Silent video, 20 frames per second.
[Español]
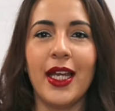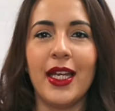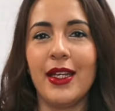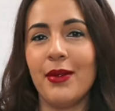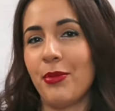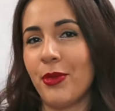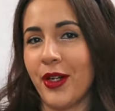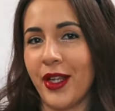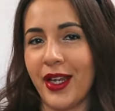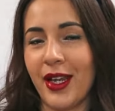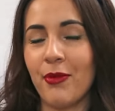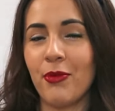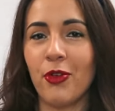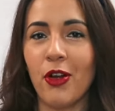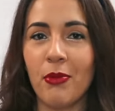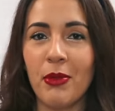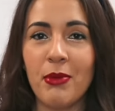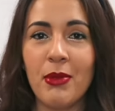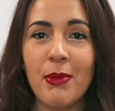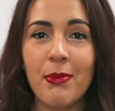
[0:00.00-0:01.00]
Y por
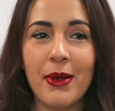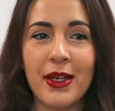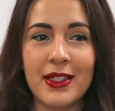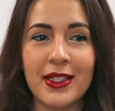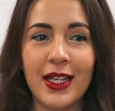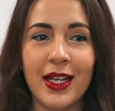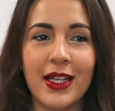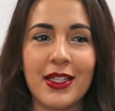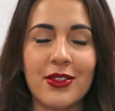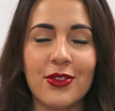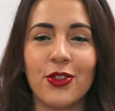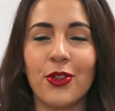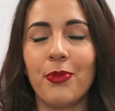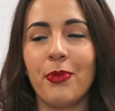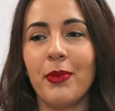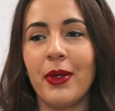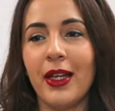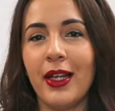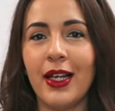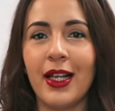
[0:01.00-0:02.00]
ejemplo, a mí me pasa que estoy
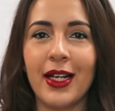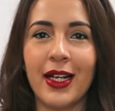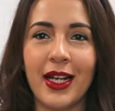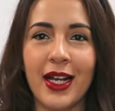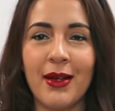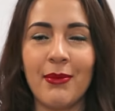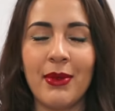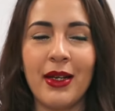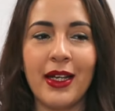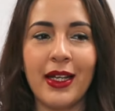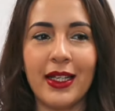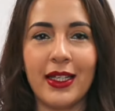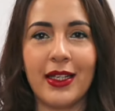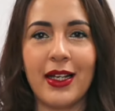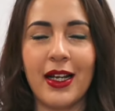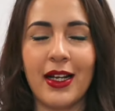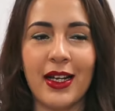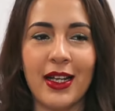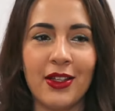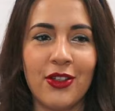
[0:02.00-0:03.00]
en la cama
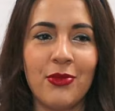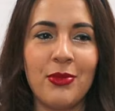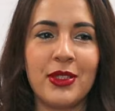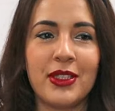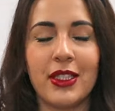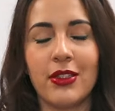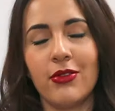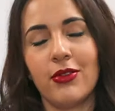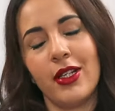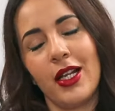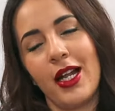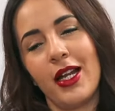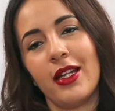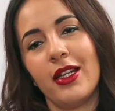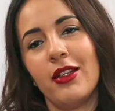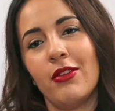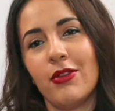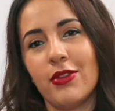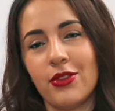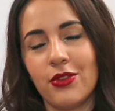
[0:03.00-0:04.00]
cargando mi
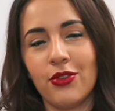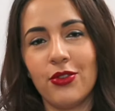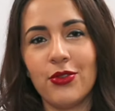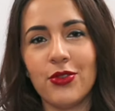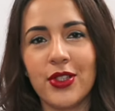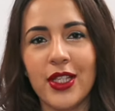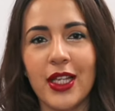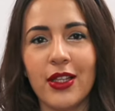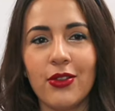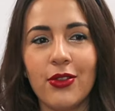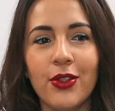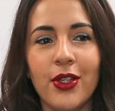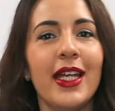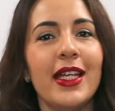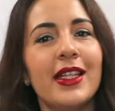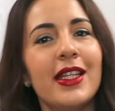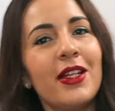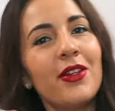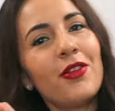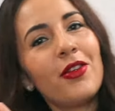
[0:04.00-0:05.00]
celular y lo estoy usando
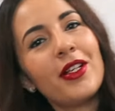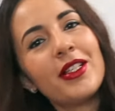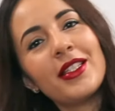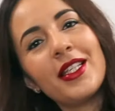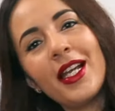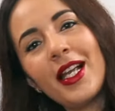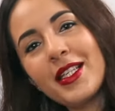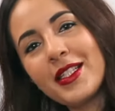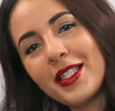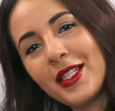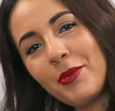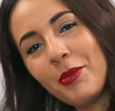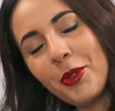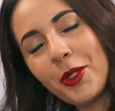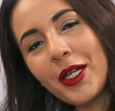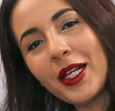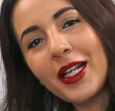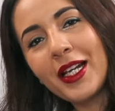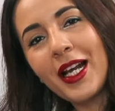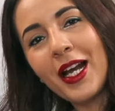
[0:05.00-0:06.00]
y tengo que estar así
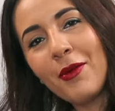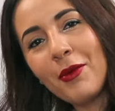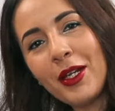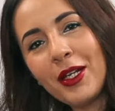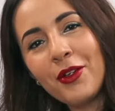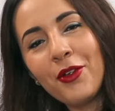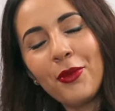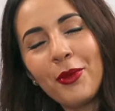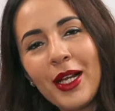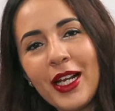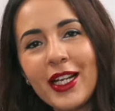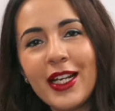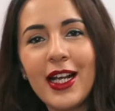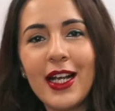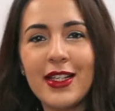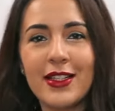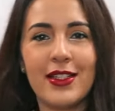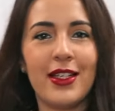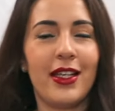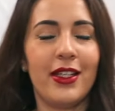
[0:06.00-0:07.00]
porque el cable no me
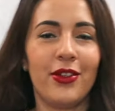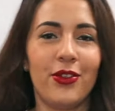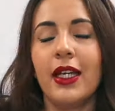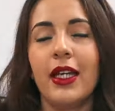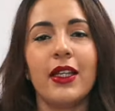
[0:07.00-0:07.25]
alcanza.